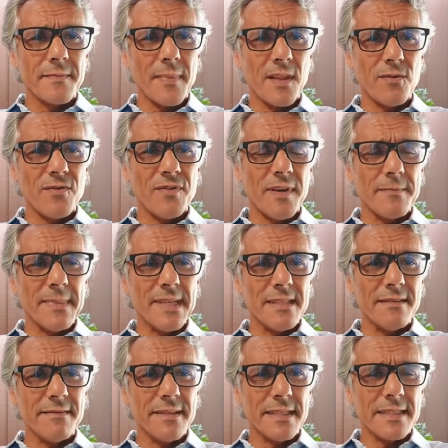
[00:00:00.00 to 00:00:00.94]
aux familles des
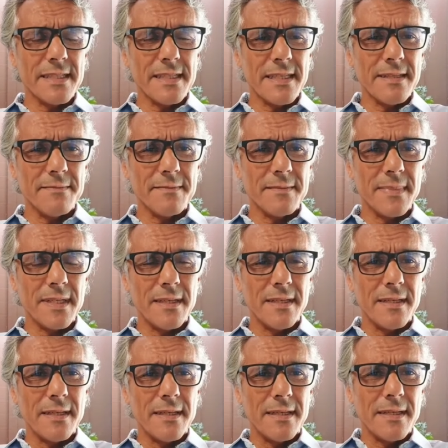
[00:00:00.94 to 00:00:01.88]
victimes
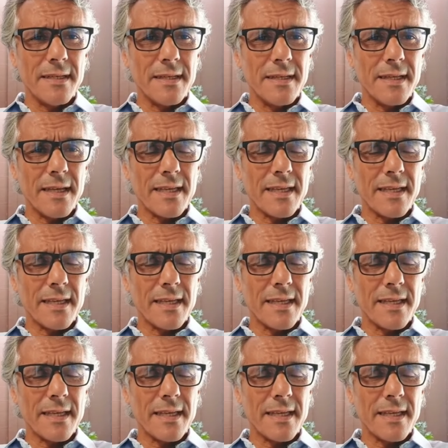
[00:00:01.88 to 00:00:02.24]
à